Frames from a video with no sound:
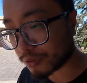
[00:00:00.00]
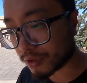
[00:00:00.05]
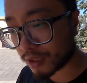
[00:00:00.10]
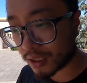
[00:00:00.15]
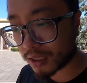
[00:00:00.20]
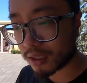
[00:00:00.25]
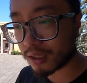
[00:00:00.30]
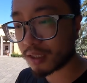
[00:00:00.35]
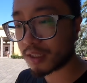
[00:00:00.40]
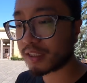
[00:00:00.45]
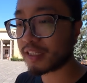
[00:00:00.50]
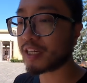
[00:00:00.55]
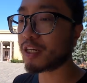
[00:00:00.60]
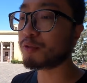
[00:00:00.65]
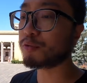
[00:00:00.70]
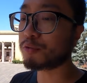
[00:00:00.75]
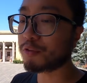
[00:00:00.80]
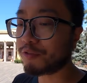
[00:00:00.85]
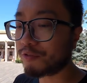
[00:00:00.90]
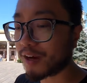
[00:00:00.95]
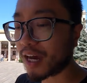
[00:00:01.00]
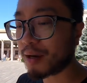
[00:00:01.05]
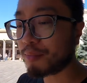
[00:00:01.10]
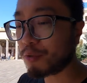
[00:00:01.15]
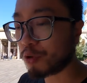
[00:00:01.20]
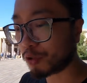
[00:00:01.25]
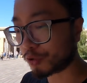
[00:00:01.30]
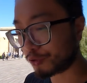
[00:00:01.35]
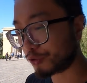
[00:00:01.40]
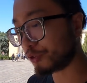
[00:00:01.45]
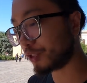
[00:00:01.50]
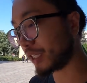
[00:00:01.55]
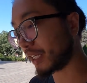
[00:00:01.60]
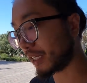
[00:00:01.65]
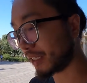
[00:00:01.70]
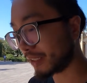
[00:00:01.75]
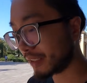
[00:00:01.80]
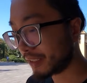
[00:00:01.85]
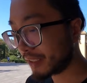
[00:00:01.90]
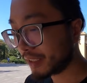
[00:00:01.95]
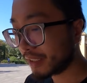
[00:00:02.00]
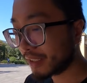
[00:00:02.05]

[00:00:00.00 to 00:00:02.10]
如何也无法抹去的。